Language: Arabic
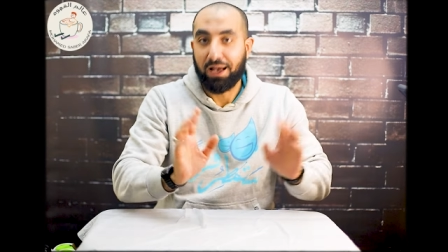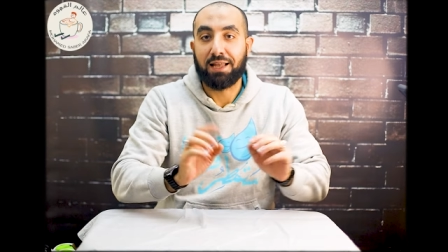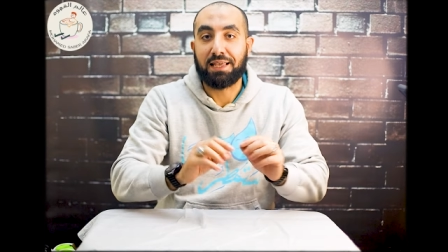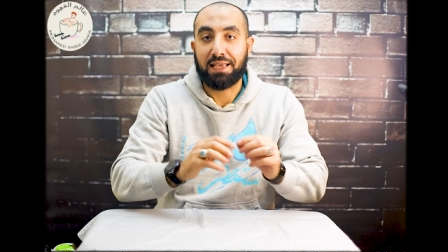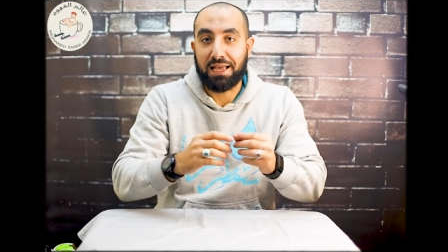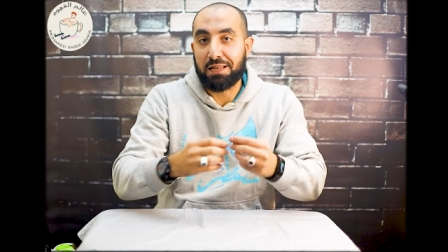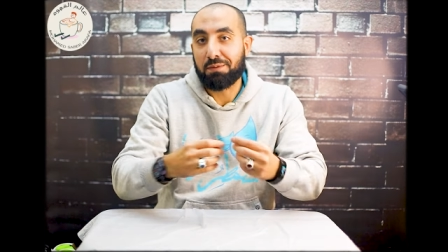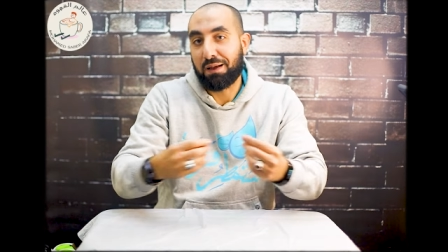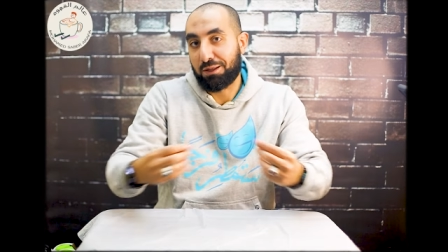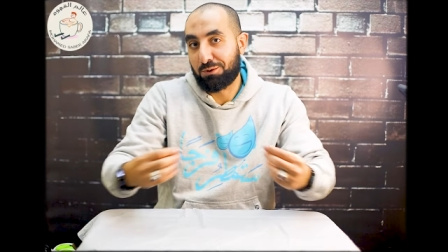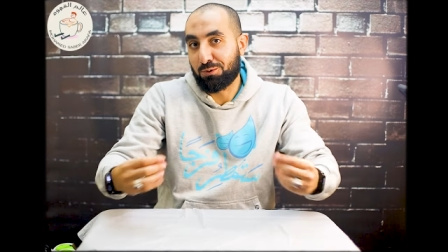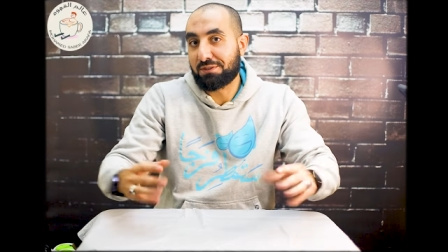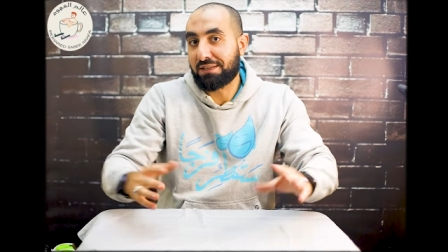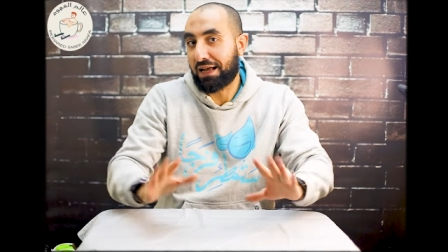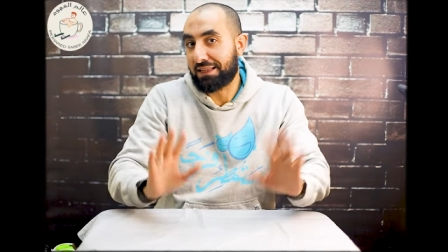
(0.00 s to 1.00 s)
هنتكلم على
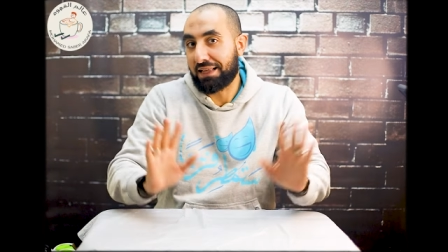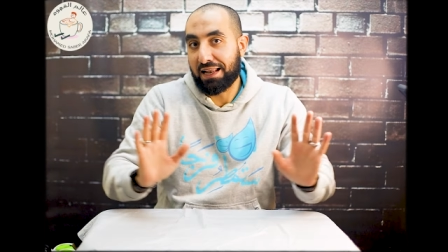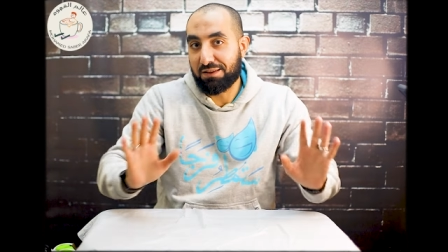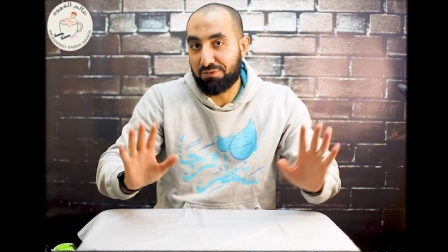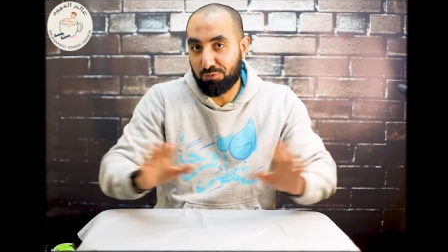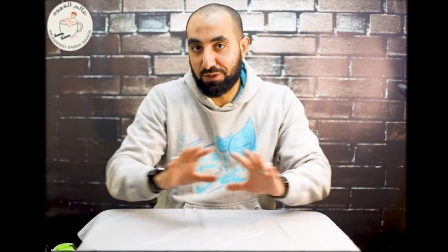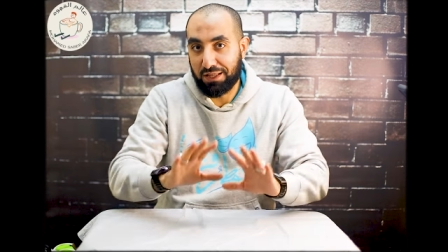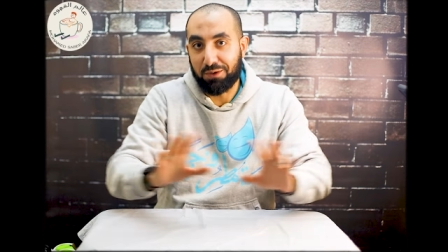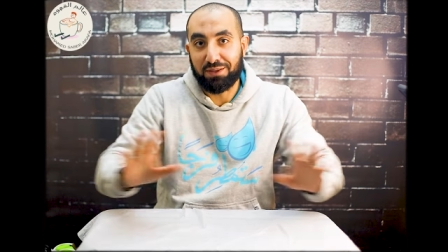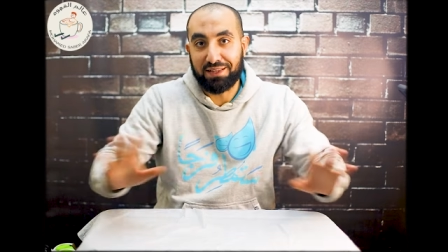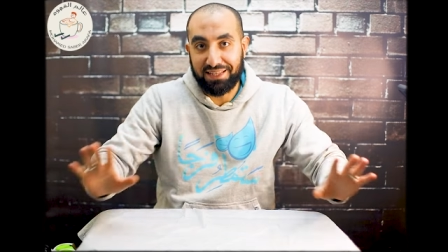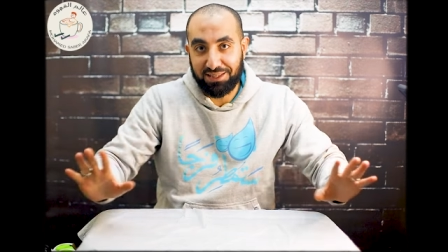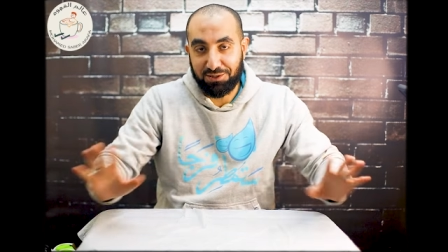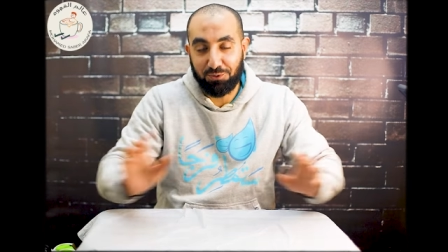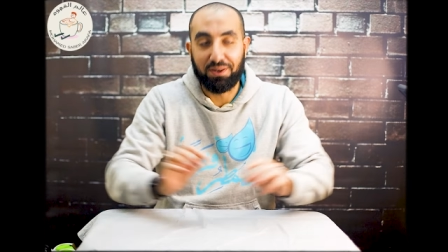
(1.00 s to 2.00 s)
التولز العاديه اللي في متناول
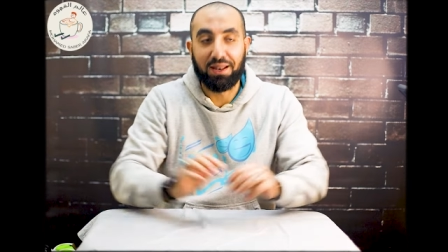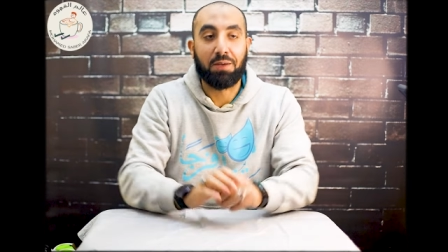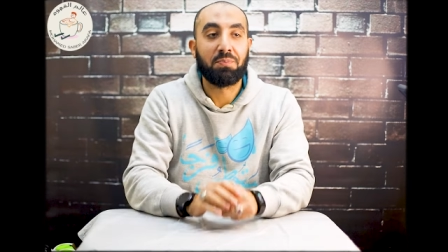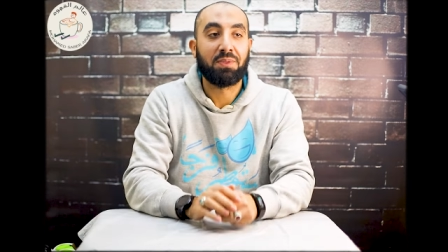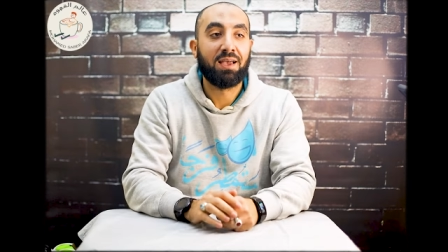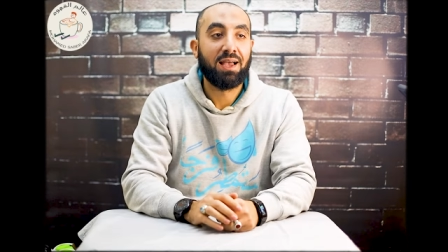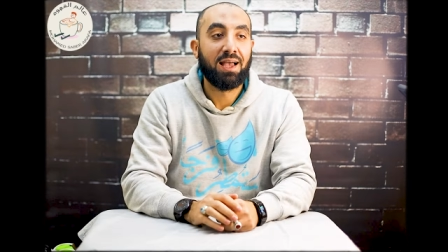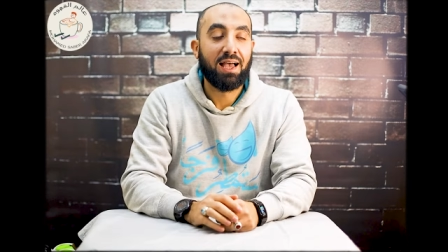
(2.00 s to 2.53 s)
الايد كلها